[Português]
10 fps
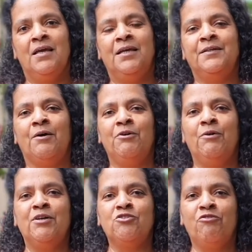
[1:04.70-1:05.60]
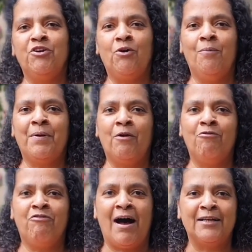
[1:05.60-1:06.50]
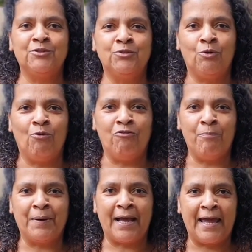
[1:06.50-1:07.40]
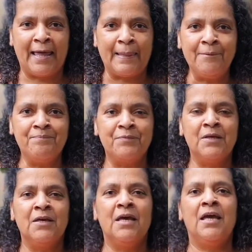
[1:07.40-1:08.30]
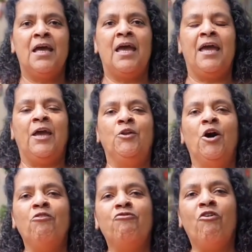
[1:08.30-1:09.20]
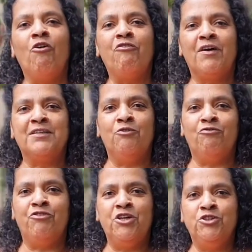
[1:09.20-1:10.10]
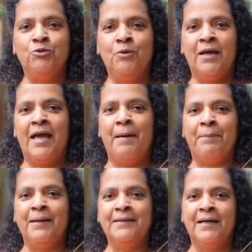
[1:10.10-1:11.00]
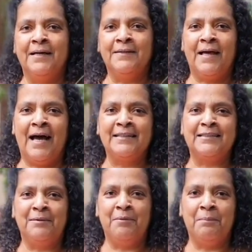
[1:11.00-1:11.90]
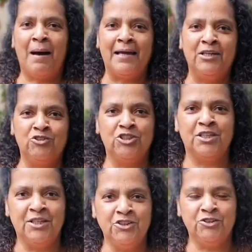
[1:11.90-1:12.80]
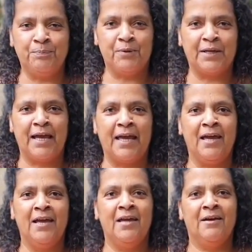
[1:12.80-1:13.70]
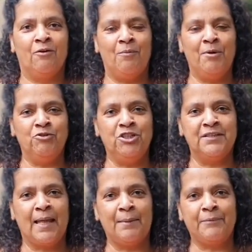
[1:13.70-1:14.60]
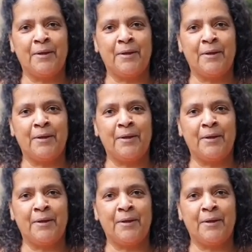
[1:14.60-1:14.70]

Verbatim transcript: então eu resolvi comprar um vaso novo para ela. É, eu não vou fazer o vídeo replantando a samambaia gigante, porque como eu disse, ela